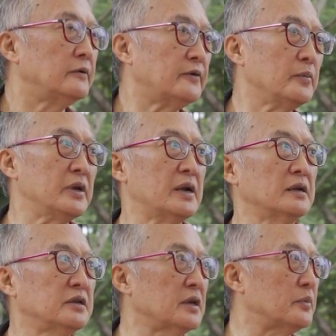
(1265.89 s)
风平
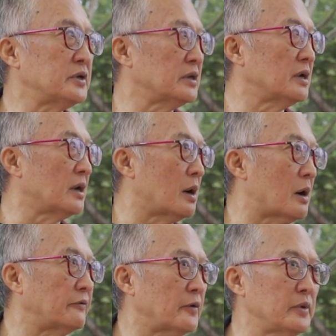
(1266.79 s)
浪静也不见得好
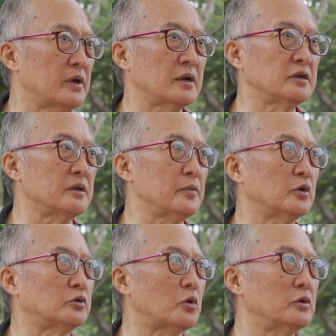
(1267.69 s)
啊，风平浪静你没
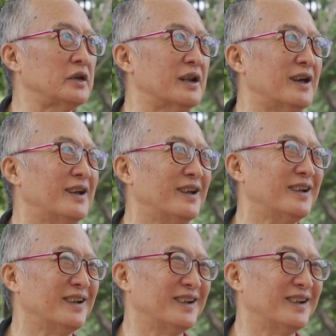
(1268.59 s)
有动力了，